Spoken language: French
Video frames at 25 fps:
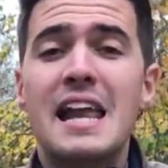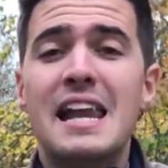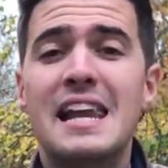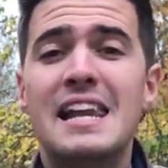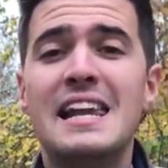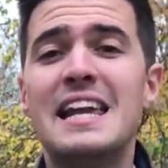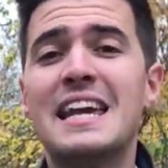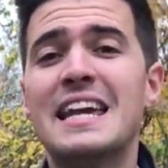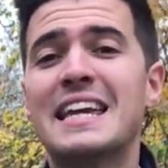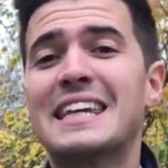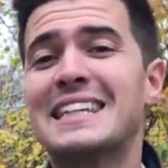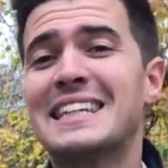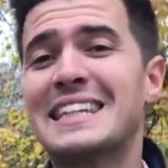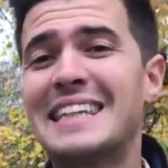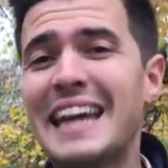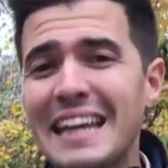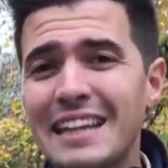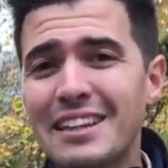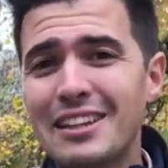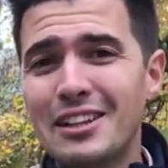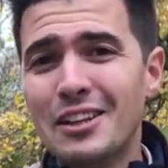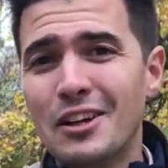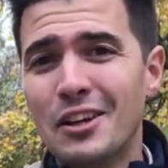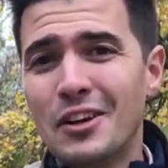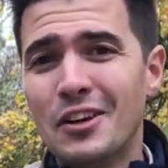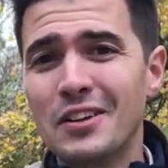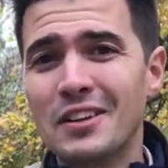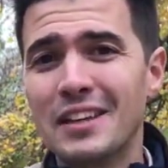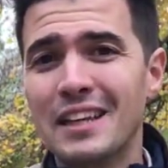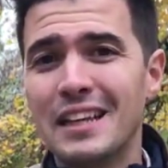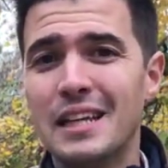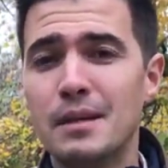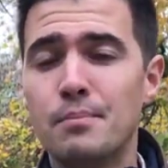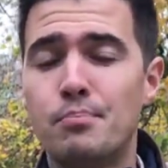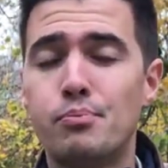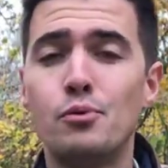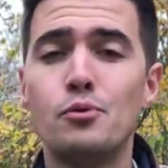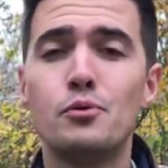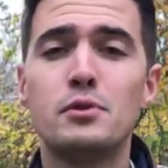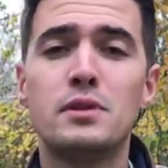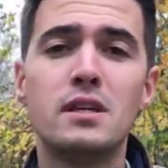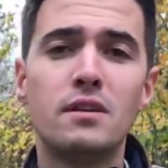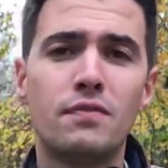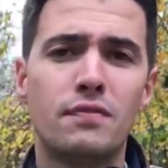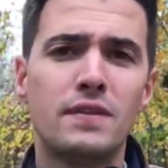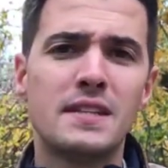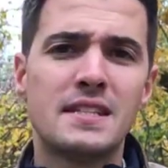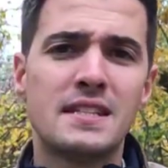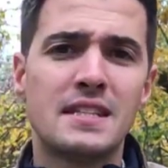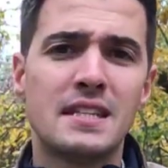les quatre langues les plus
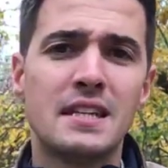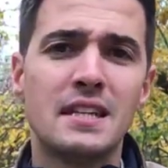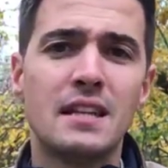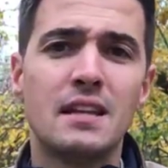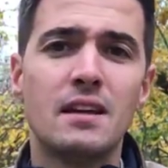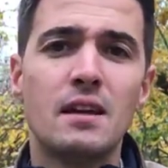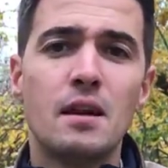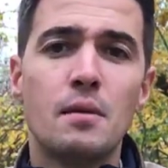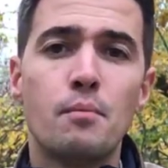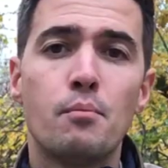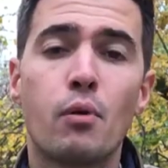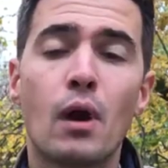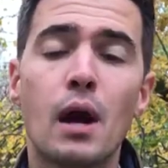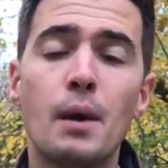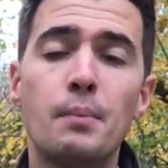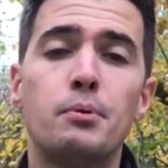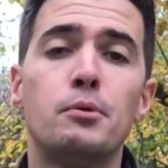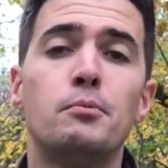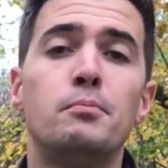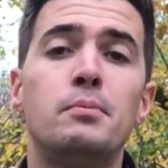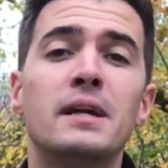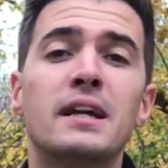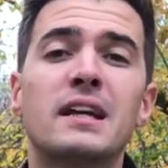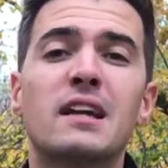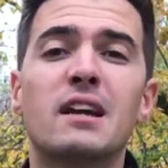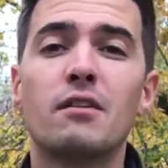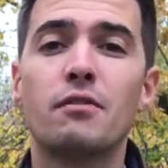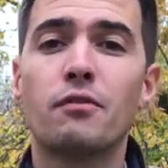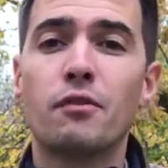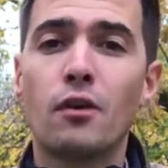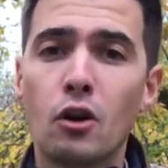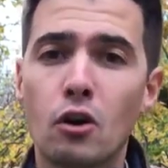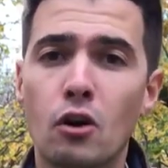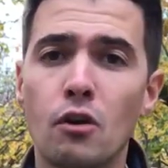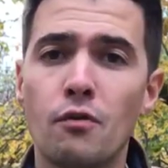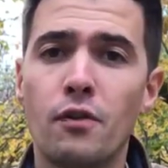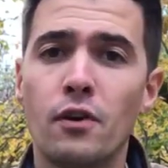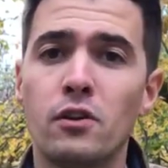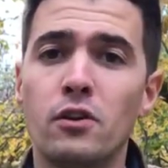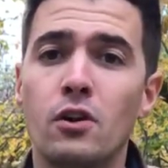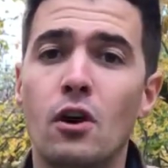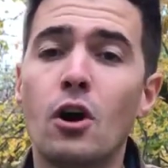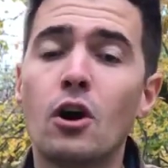difficiles pour un public francophone.